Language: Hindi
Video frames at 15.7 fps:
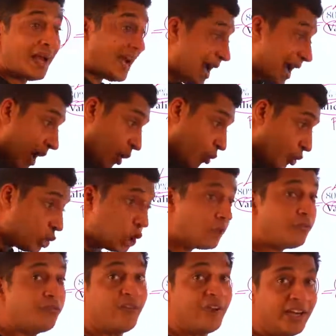आउट
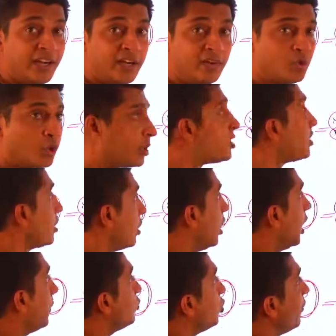ऑफ वैलिड वोट्स
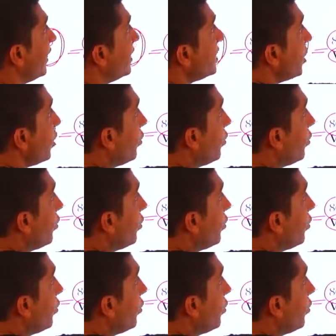अब तो वहीं से हो